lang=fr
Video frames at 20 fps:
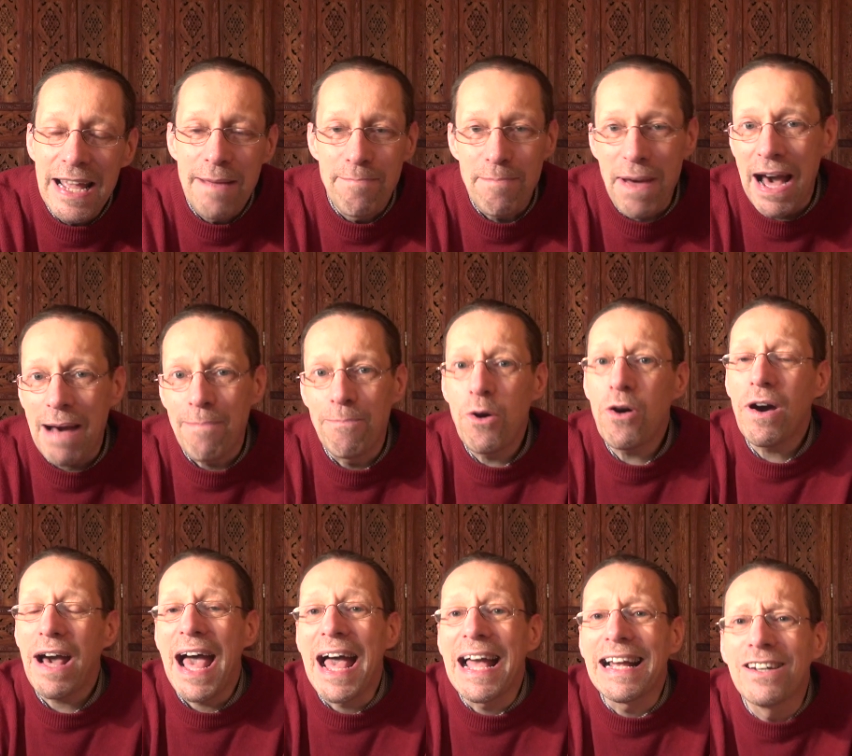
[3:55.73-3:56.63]
par
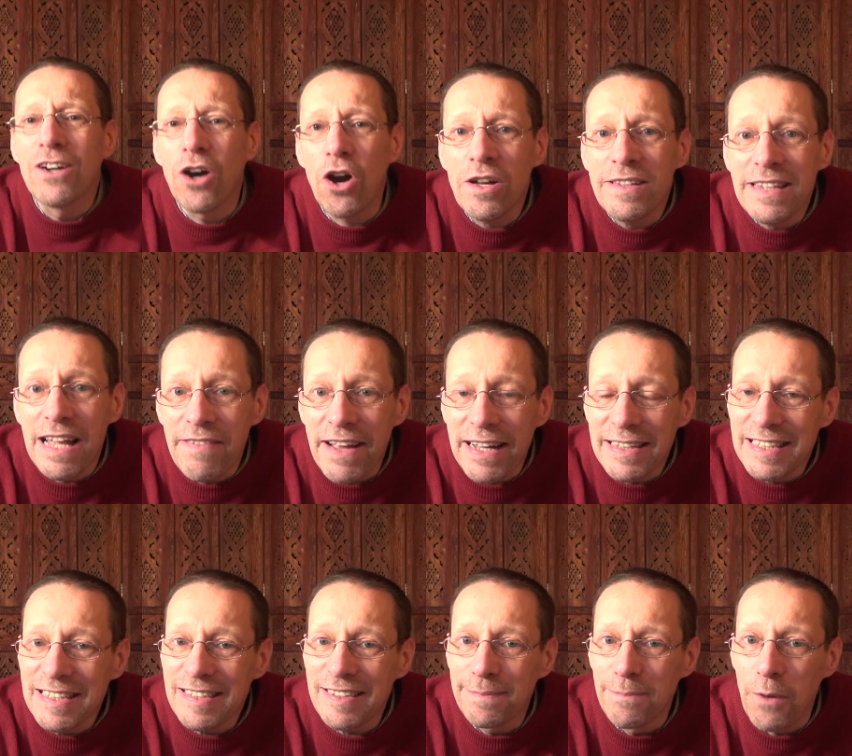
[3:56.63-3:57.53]
rapport à un grand
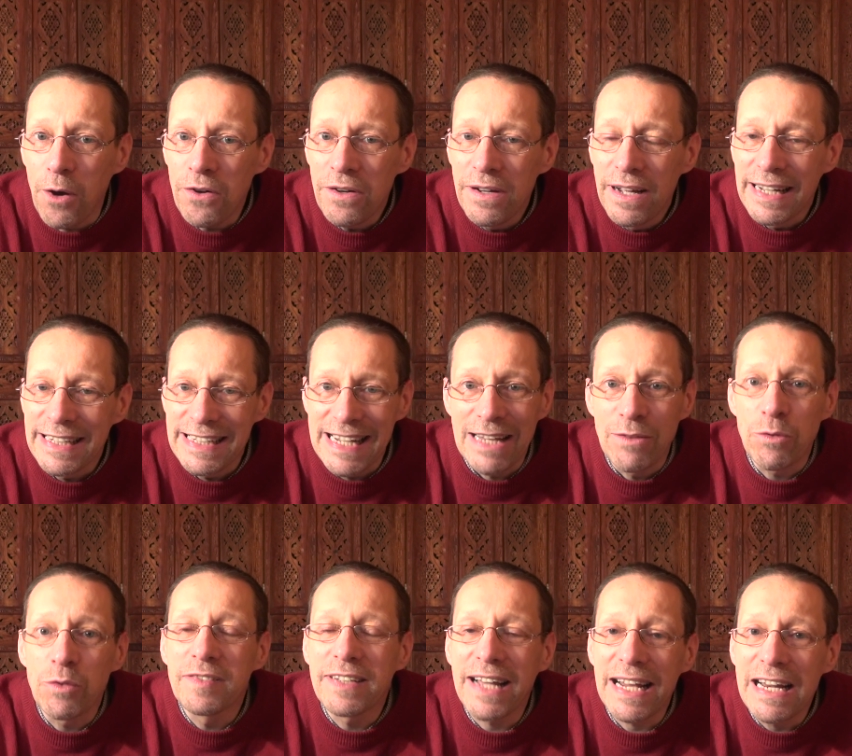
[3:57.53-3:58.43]
avertissement qui
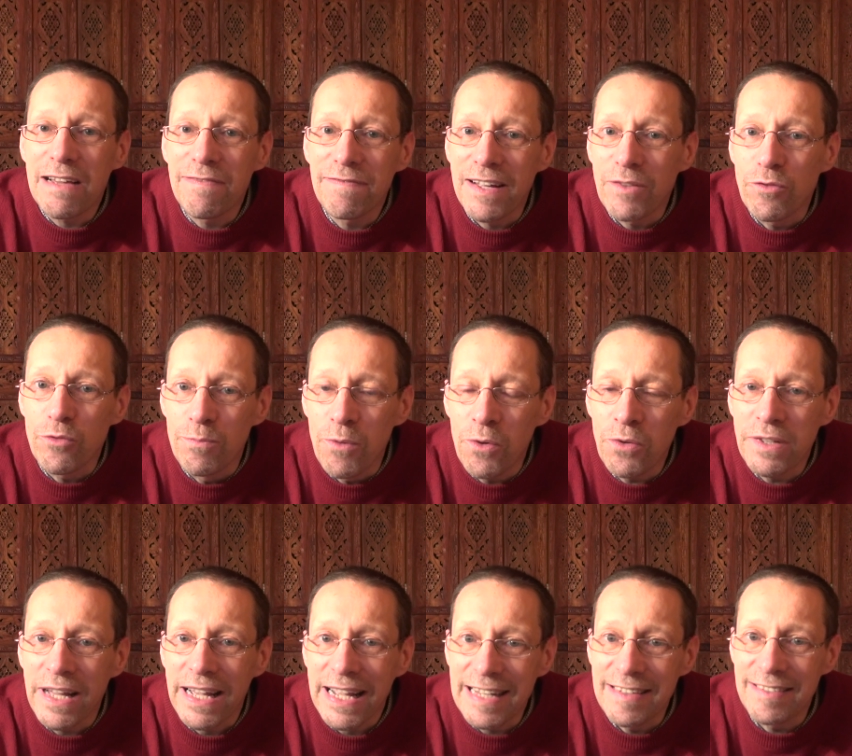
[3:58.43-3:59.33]
annoncerait la fin du
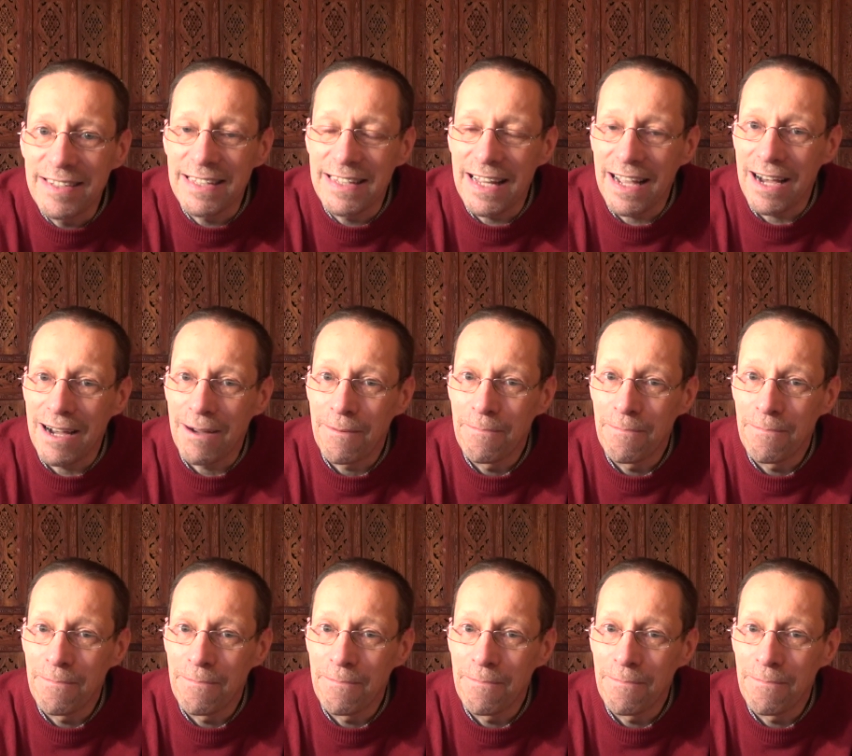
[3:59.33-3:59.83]
monde, etc.